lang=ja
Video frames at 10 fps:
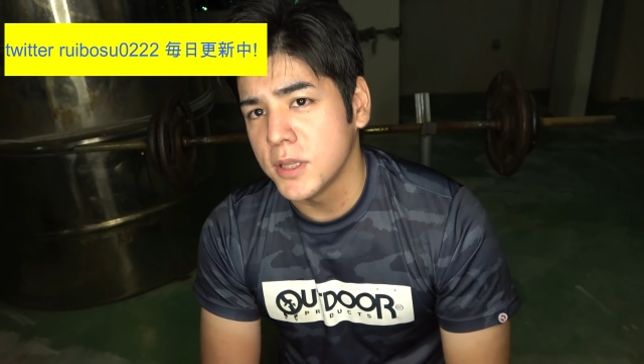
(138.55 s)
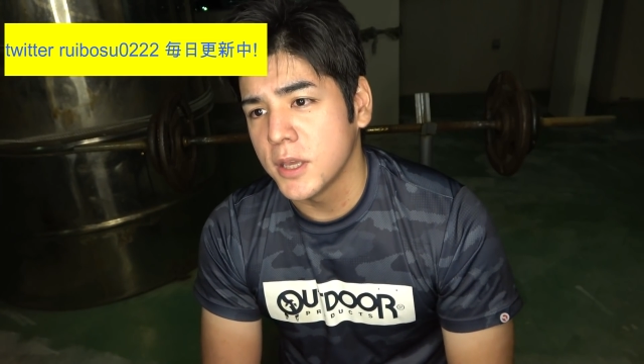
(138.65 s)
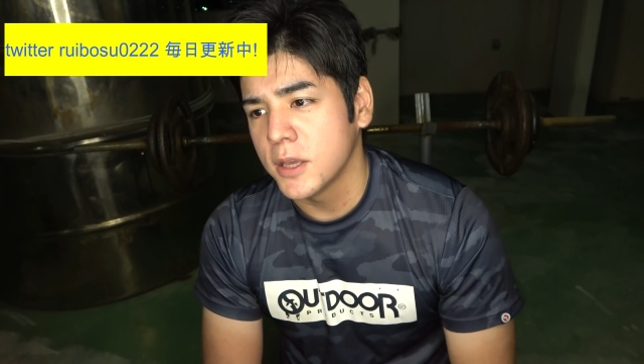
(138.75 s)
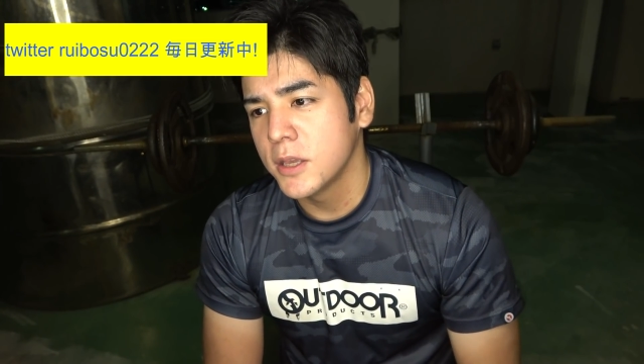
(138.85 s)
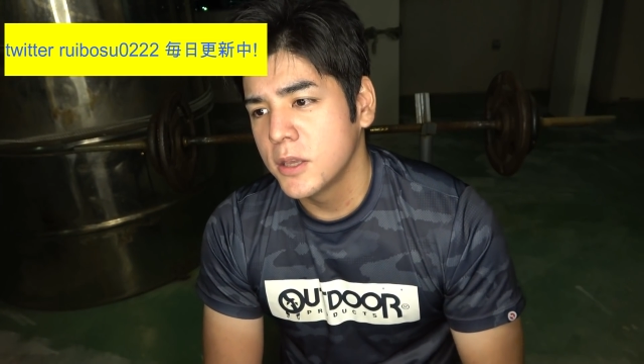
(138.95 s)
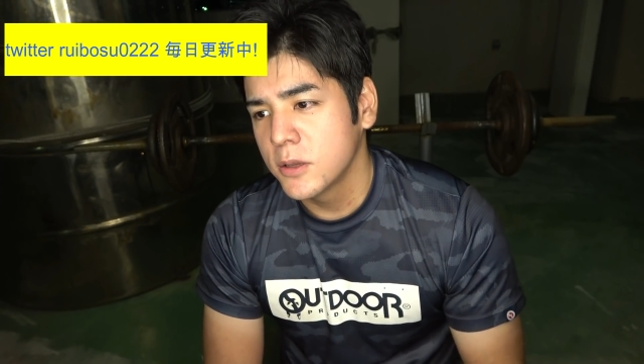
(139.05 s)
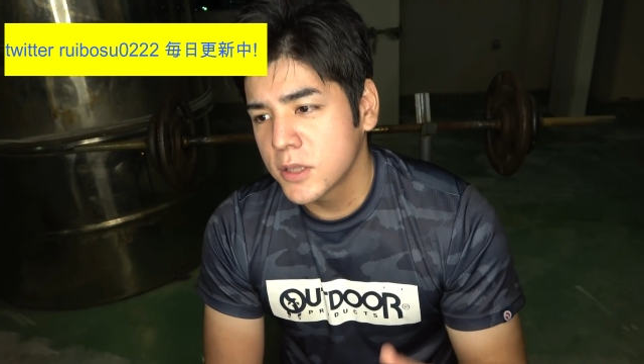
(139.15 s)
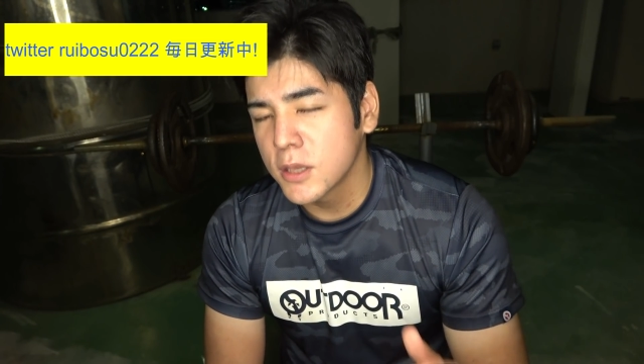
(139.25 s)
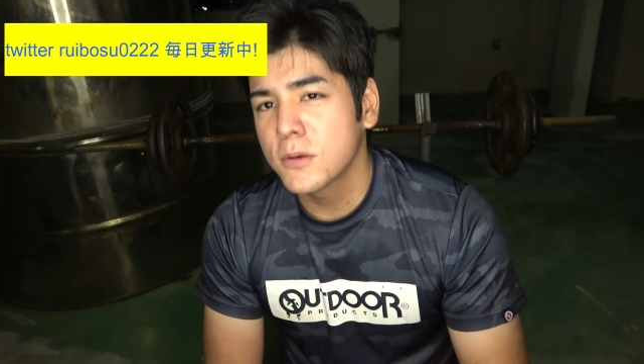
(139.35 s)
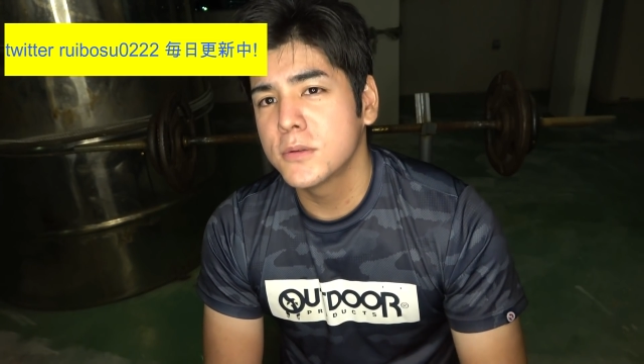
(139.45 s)
で、
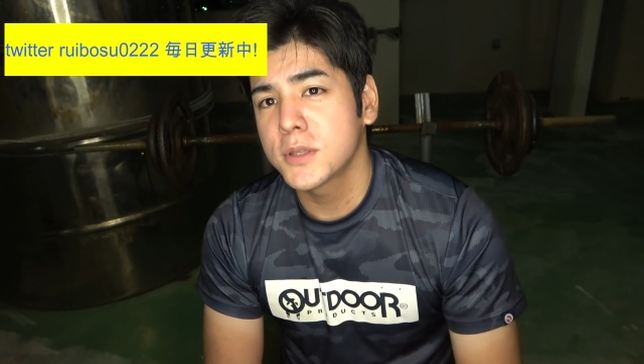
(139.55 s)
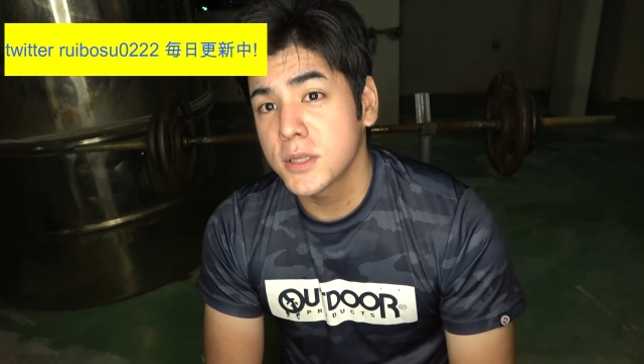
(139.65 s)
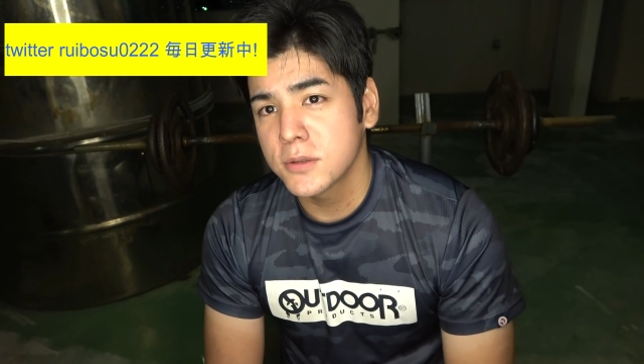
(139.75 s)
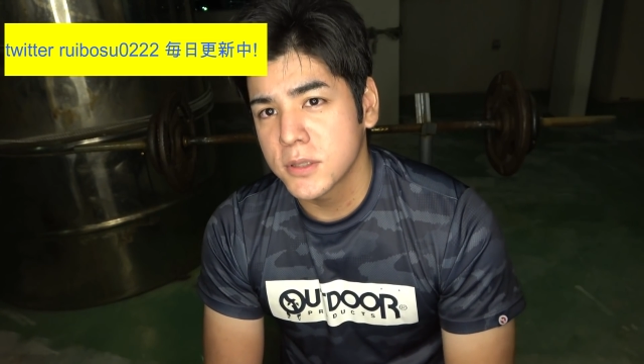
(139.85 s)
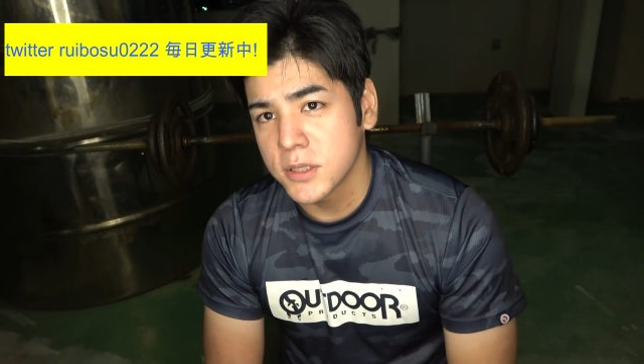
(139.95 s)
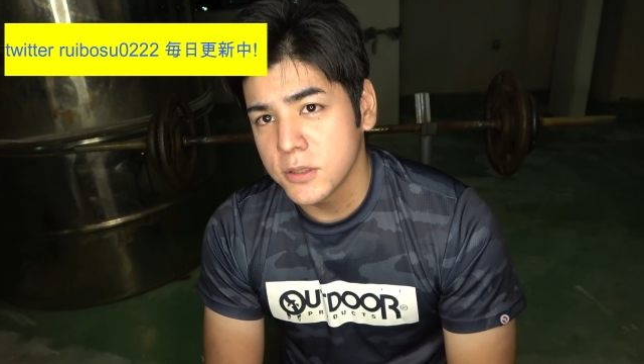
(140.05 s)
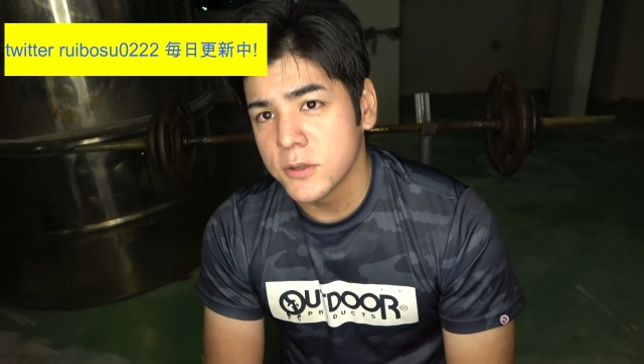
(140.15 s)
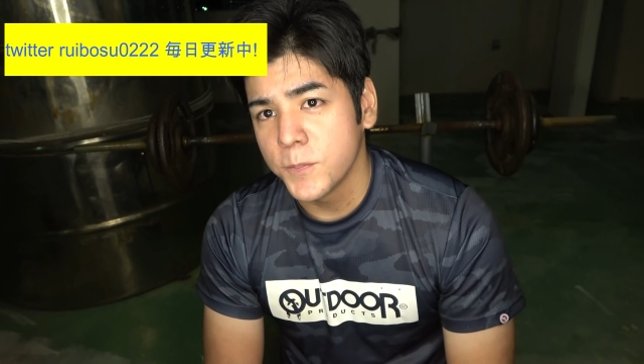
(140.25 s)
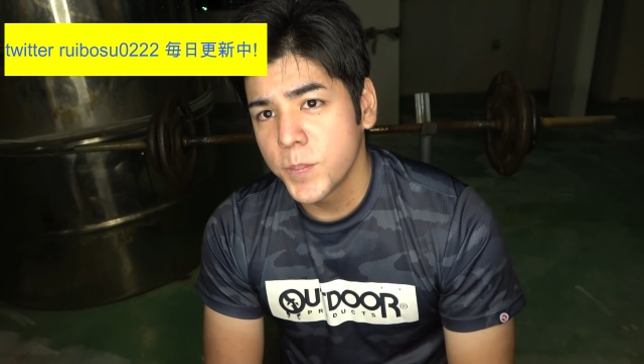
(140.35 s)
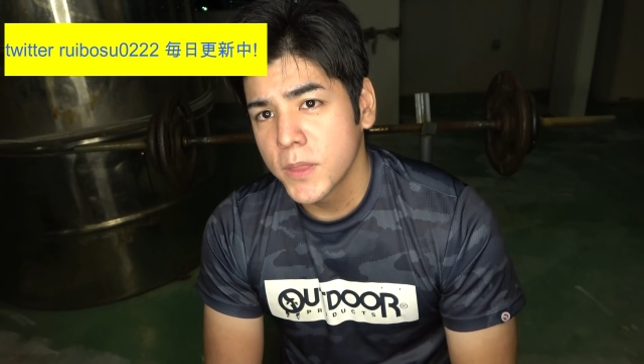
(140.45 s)
健康的な人だっている。